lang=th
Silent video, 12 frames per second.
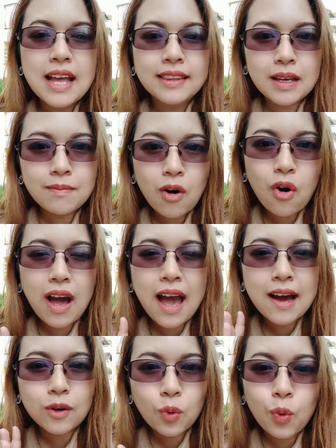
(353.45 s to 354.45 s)
แต่มอง
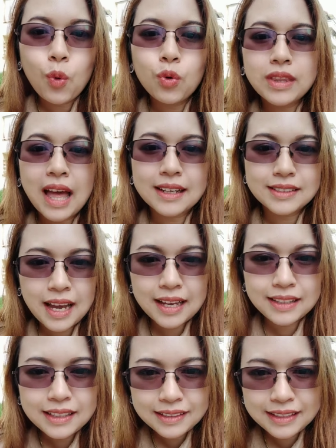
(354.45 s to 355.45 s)
หาคู่ต่างชาติ
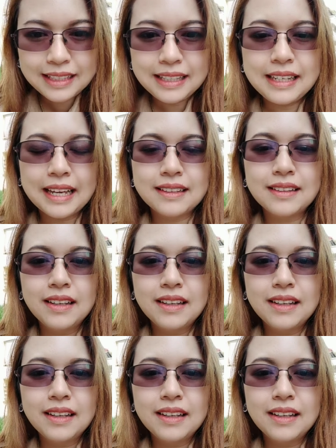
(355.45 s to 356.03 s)
ที่ดีเนี่ย